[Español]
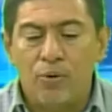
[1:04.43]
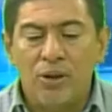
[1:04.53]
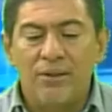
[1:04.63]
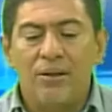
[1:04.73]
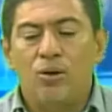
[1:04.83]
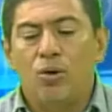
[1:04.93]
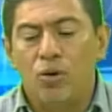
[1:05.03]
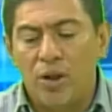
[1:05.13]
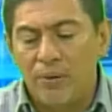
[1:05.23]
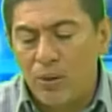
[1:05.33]
es decir,
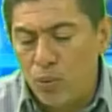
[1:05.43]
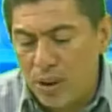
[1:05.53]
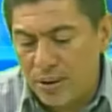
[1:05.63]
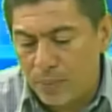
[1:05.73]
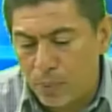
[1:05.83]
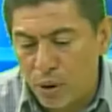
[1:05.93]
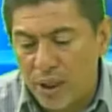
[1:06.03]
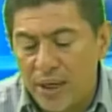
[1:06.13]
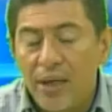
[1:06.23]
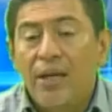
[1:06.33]
todos deben unirse
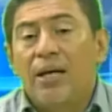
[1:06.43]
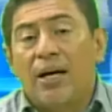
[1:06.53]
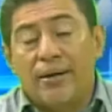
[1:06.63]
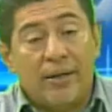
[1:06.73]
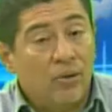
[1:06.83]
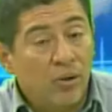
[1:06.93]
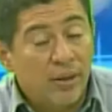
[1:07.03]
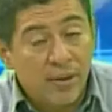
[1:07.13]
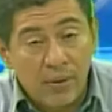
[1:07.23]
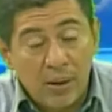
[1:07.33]
porque aquí es donde
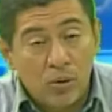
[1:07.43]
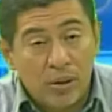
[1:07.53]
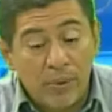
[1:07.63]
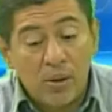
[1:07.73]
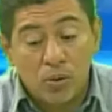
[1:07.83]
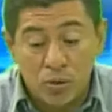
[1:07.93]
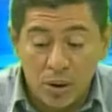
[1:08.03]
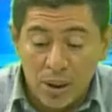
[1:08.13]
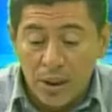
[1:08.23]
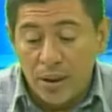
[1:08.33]
se ven los amigos.
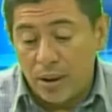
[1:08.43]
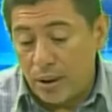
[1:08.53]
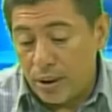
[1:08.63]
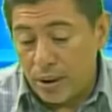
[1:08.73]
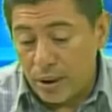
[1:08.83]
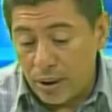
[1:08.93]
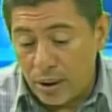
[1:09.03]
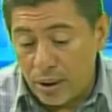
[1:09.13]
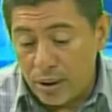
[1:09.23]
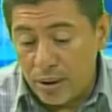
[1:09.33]

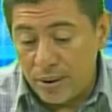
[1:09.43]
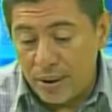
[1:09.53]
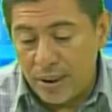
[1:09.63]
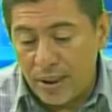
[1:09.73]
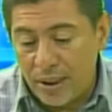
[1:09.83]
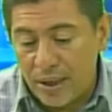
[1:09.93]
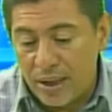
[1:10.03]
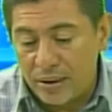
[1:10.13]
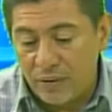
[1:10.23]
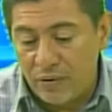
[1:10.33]
Eh, dicen que en
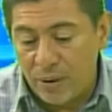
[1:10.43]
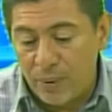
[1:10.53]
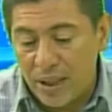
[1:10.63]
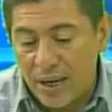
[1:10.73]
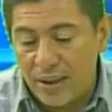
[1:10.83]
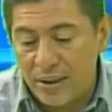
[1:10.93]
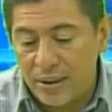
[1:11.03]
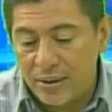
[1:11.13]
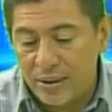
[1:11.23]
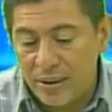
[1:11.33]
las
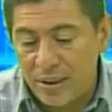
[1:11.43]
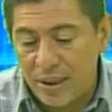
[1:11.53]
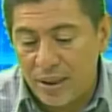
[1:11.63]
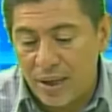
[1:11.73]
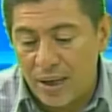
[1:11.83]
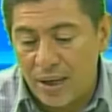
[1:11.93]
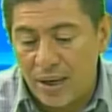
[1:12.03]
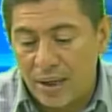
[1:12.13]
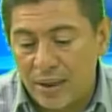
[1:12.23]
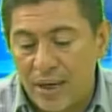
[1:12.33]
enfermedades y en
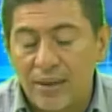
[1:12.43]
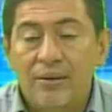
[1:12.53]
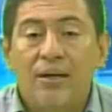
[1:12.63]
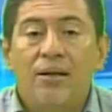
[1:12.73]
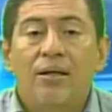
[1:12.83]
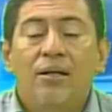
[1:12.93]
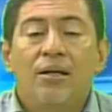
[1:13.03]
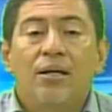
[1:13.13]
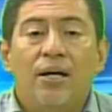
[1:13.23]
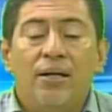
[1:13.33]
la cárcel
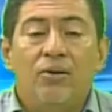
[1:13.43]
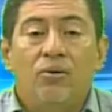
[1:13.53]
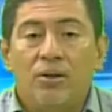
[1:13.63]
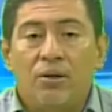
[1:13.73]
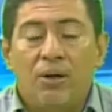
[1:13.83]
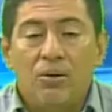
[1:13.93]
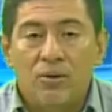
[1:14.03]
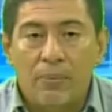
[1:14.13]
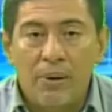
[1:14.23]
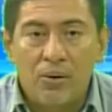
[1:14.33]
ahí es donde se ven
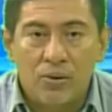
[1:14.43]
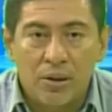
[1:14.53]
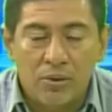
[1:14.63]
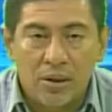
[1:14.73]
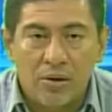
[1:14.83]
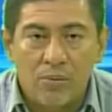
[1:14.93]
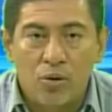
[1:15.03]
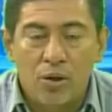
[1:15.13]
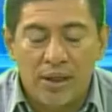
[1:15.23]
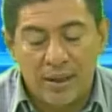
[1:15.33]
los amigos, aunque sabemos
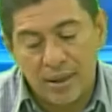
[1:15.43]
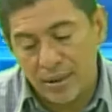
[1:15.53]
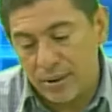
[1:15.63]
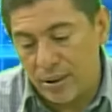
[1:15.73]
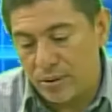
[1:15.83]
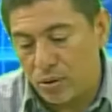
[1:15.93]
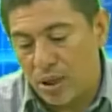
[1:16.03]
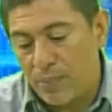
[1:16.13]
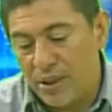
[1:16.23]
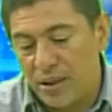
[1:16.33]
que en la cárcel es
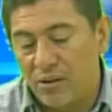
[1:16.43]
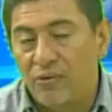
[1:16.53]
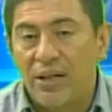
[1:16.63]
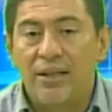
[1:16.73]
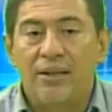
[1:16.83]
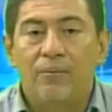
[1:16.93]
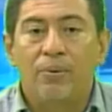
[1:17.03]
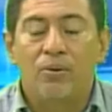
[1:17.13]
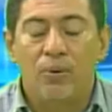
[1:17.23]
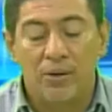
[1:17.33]
totalmente diferente,
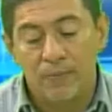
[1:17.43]
pero bueno.